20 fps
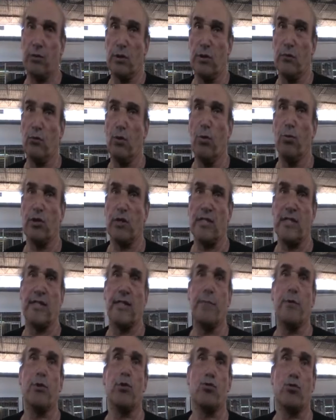nuevos
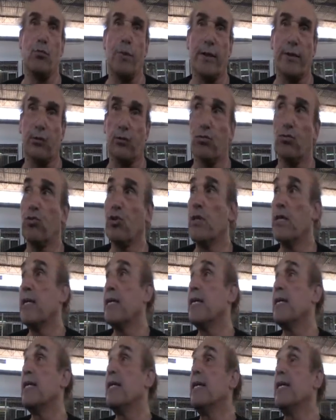asentamientos humanos.
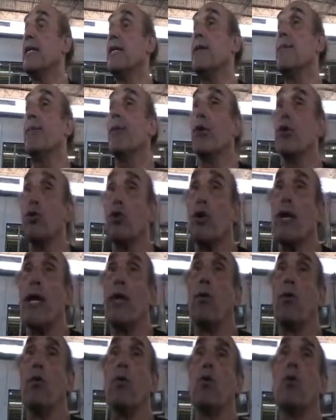Y por otro
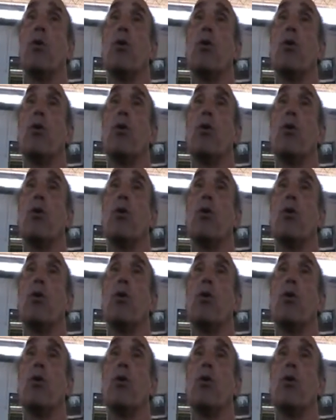lado,